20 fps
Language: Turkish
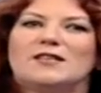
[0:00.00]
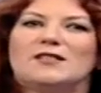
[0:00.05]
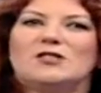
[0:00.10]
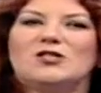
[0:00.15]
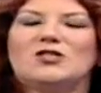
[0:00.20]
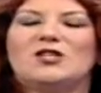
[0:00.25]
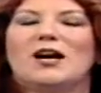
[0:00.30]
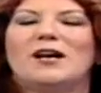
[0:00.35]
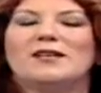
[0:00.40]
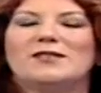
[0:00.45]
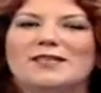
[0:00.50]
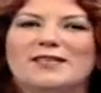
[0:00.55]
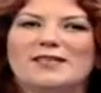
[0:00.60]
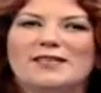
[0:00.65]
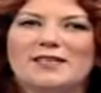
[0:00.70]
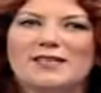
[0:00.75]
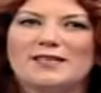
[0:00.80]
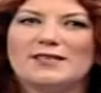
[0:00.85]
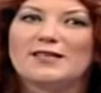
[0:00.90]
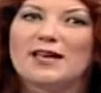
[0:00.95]

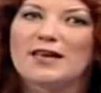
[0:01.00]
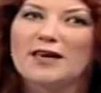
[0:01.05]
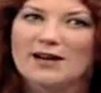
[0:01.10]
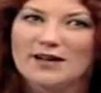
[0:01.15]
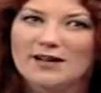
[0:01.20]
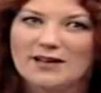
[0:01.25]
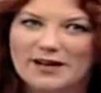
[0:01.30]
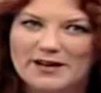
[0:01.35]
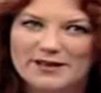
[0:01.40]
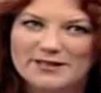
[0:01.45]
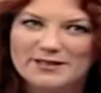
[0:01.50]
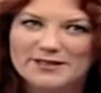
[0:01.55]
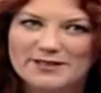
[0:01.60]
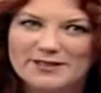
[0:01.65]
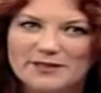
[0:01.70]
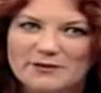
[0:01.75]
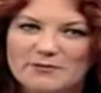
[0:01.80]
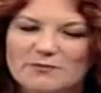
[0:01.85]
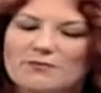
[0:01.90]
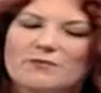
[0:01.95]
dışarıdaki
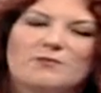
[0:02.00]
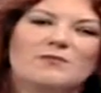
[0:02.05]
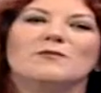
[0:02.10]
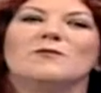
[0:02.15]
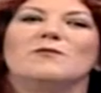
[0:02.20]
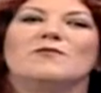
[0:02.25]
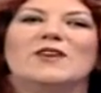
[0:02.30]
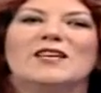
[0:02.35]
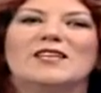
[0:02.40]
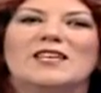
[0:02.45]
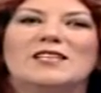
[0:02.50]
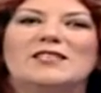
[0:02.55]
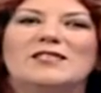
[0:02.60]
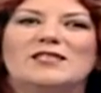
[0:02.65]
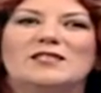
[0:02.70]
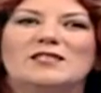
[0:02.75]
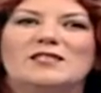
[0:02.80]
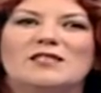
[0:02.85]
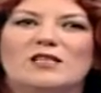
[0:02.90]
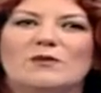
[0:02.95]
değerler ve
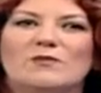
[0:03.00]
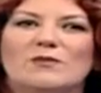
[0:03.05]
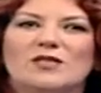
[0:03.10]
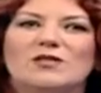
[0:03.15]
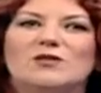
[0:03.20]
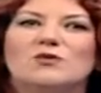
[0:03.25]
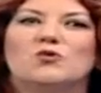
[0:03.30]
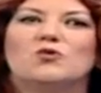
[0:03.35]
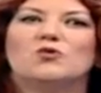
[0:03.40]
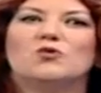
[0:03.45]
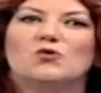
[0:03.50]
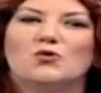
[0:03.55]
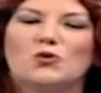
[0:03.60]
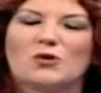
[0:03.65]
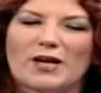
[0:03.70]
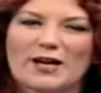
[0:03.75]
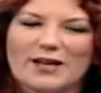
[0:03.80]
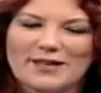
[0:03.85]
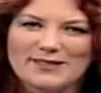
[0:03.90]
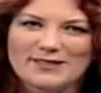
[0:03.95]
getirdiğimiz
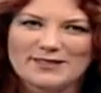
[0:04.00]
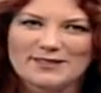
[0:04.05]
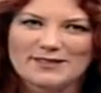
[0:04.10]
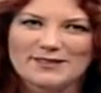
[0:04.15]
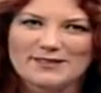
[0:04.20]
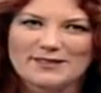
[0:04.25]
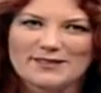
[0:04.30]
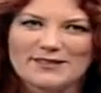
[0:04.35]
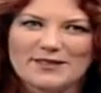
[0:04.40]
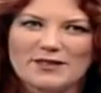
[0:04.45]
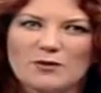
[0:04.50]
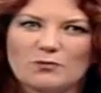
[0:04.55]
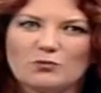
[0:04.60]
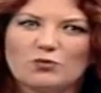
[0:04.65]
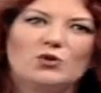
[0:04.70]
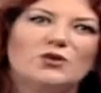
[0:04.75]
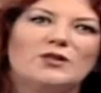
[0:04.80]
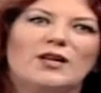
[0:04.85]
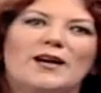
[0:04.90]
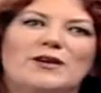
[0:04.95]
dürtüler
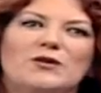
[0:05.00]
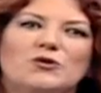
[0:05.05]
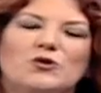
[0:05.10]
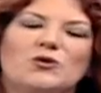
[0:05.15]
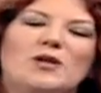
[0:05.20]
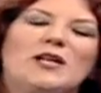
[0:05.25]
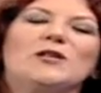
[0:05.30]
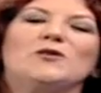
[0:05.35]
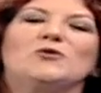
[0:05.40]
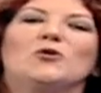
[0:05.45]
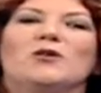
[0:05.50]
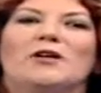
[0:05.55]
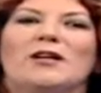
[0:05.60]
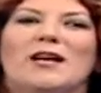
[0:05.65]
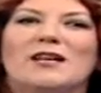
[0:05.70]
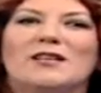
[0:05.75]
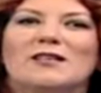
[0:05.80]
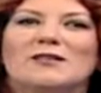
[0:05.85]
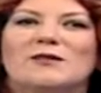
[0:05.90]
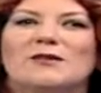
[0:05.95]
bunlar sürekli
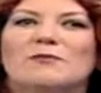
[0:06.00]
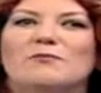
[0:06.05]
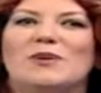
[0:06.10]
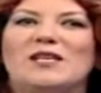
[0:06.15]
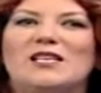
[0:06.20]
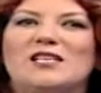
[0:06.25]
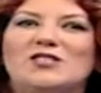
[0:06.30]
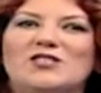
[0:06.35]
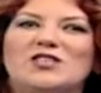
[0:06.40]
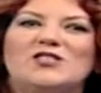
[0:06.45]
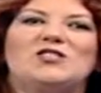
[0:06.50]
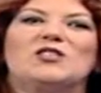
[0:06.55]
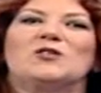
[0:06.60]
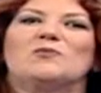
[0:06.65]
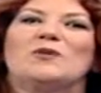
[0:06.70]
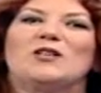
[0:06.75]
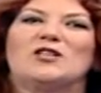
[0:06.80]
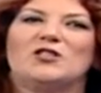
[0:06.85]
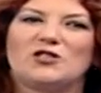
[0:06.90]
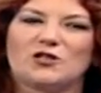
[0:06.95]
olarak bilince
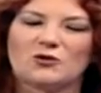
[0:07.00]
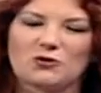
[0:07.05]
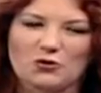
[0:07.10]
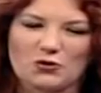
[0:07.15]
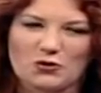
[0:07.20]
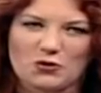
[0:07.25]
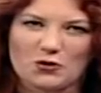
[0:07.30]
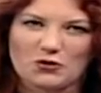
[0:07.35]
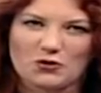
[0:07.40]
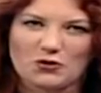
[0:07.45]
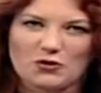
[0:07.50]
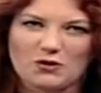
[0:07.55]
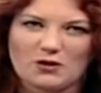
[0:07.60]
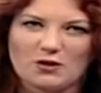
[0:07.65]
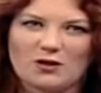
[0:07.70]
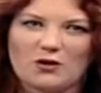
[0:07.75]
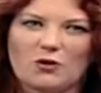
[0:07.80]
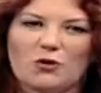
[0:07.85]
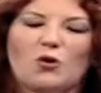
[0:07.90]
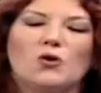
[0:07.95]
çıkmaya çalışıyor.
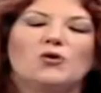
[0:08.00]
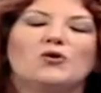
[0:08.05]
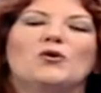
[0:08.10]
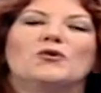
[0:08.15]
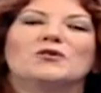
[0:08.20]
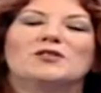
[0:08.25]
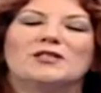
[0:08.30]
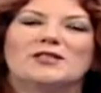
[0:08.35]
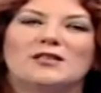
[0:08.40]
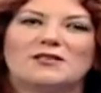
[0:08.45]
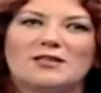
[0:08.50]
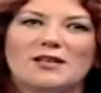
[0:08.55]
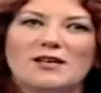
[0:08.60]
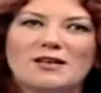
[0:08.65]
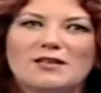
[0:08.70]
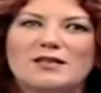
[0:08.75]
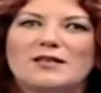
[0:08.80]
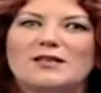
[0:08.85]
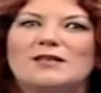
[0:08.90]
O noktada da